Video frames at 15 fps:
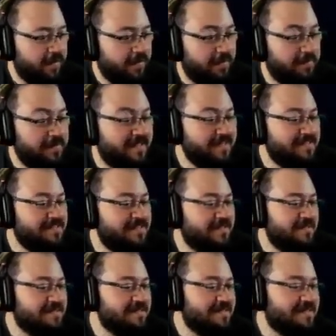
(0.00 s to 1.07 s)
Ama Kenshi ile
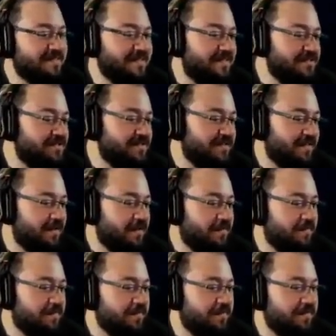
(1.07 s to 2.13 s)
başlarsa Kenshi gider
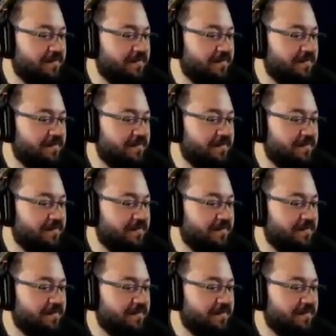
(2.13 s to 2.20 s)
abi.